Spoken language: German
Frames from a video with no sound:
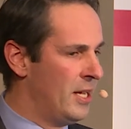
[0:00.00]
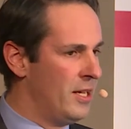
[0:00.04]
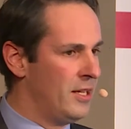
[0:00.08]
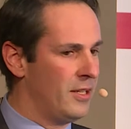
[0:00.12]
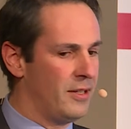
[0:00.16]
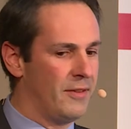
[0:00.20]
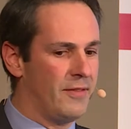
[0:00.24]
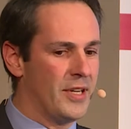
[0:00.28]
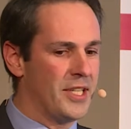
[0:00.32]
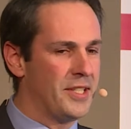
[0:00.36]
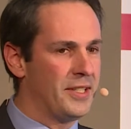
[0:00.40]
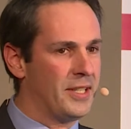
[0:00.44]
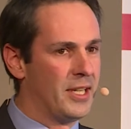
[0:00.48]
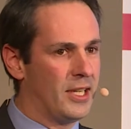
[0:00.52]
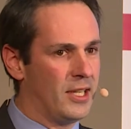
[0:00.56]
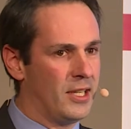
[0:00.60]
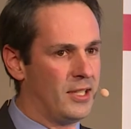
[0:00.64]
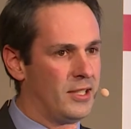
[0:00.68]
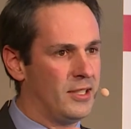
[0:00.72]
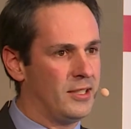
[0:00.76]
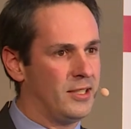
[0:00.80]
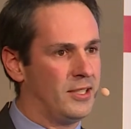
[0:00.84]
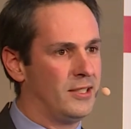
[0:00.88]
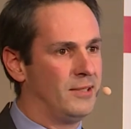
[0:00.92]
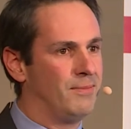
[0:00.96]
äh, was
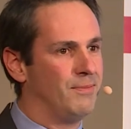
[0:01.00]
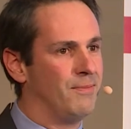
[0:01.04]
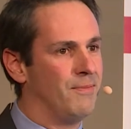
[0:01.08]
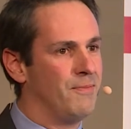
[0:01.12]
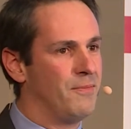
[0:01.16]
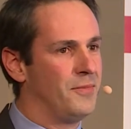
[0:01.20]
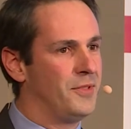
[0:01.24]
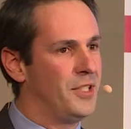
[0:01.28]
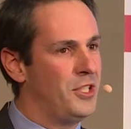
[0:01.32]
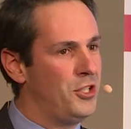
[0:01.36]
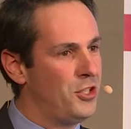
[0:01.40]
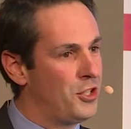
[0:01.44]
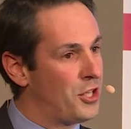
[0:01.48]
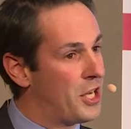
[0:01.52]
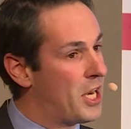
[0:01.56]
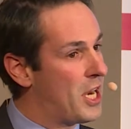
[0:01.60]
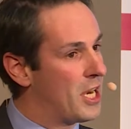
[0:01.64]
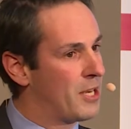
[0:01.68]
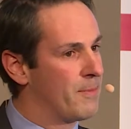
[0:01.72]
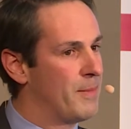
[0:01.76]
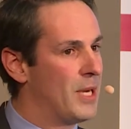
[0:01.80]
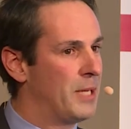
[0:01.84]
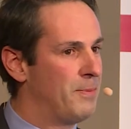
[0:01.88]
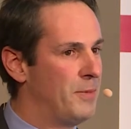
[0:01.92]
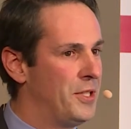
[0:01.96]
da ähm, sich
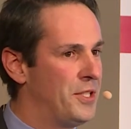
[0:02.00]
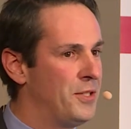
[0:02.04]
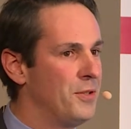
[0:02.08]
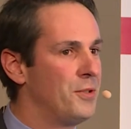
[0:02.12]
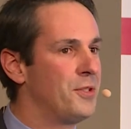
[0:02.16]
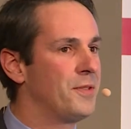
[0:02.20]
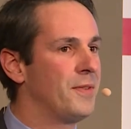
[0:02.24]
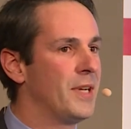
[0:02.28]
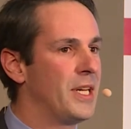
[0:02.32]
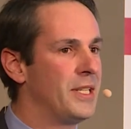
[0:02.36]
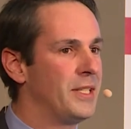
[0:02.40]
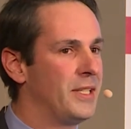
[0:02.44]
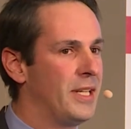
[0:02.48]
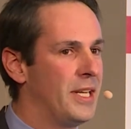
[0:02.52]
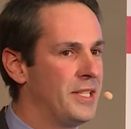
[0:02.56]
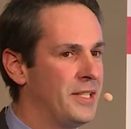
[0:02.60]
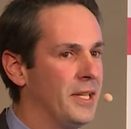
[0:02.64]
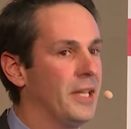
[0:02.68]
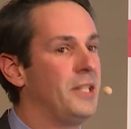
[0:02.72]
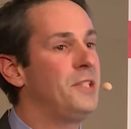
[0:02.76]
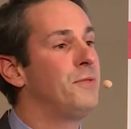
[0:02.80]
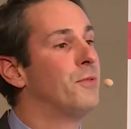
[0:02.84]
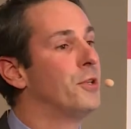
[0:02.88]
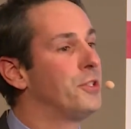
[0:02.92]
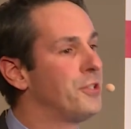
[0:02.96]
stark macht, beziehungsweise erst
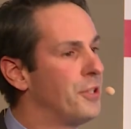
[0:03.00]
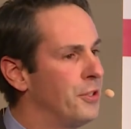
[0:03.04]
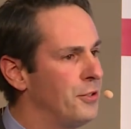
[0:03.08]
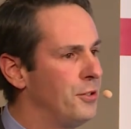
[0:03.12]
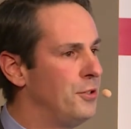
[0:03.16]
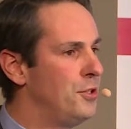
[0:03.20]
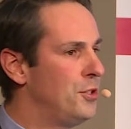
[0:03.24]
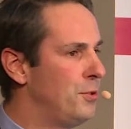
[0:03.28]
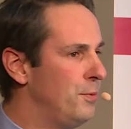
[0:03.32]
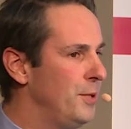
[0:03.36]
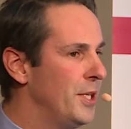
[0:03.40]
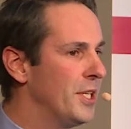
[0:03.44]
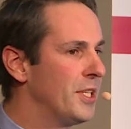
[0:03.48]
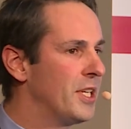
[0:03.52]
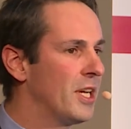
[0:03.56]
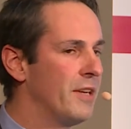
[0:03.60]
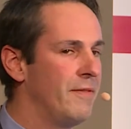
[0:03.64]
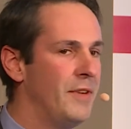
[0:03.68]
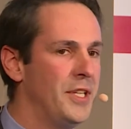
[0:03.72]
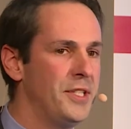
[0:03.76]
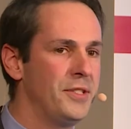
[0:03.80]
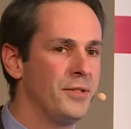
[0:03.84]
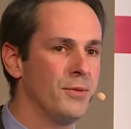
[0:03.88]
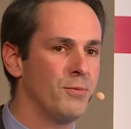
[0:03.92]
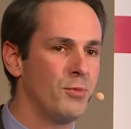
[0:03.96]
recht wird es natürlich schwieriger,
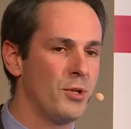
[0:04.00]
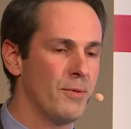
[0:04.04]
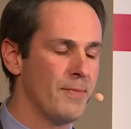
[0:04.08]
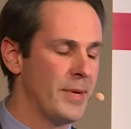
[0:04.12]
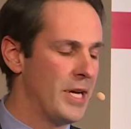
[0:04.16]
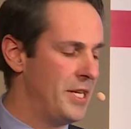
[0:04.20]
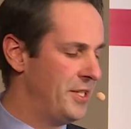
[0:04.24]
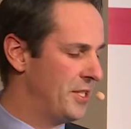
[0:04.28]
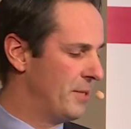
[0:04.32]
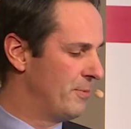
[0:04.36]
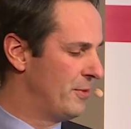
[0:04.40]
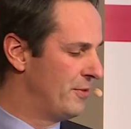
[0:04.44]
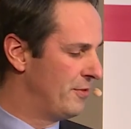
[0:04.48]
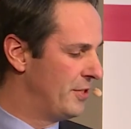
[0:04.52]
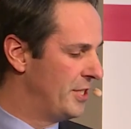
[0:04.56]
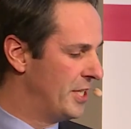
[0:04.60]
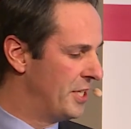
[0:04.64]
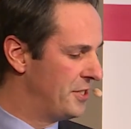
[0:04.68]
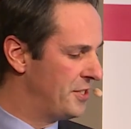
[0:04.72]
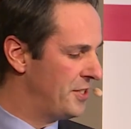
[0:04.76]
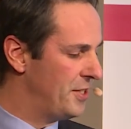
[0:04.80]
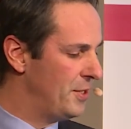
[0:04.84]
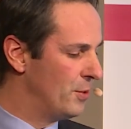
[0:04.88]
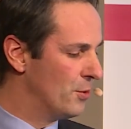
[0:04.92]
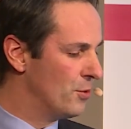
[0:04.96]
wenn es um gemeinsame
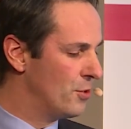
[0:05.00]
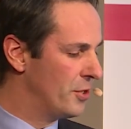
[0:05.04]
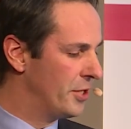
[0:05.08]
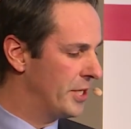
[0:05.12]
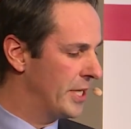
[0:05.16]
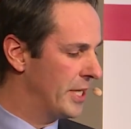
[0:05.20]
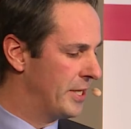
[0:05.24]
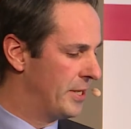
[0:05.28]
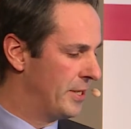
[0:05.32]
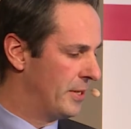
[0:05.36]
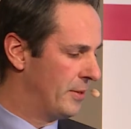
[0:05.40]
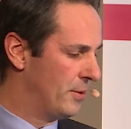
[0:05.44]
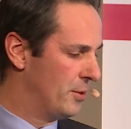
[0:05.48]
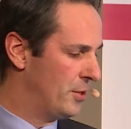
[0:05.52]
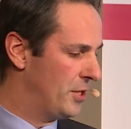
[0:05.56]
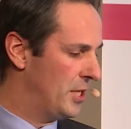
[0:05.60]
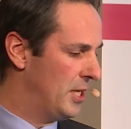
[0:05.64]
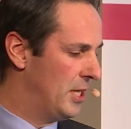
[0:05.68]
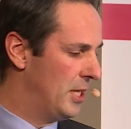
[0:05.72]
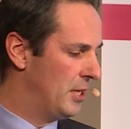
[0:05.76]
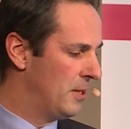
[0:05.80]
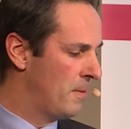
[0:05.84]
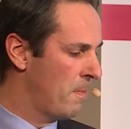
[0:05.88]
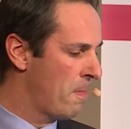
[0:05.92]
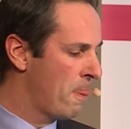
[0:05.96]
Finanzierungen dann auch
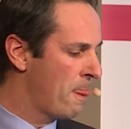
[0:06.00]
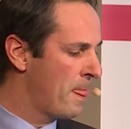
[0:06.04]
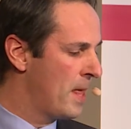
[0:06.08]
geht.